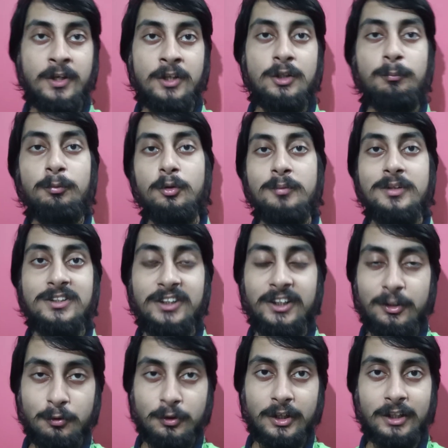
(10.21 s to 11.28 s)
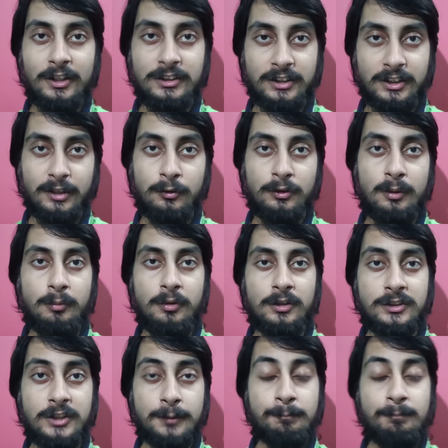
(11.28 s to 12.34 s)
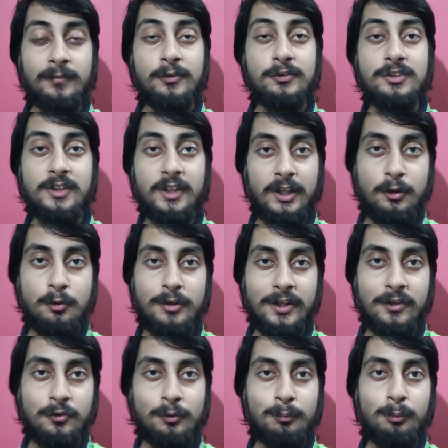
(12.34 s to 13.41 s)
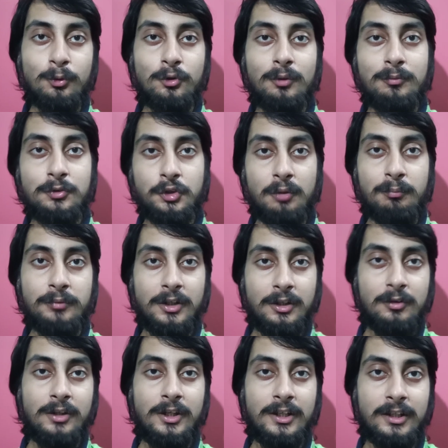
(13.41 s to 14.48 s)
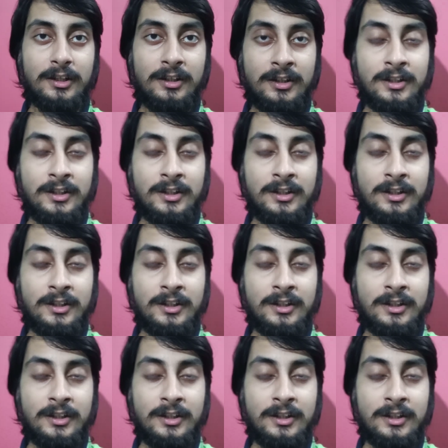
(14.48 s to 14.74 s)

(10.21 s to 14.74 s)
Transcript: তো প্রথমে স্ত্রী টু এর কালেকশন নিয়ে কথা বলা যায় তো স্ত্রী টু কিন্তু প্রথম সপ্তাহ থেকে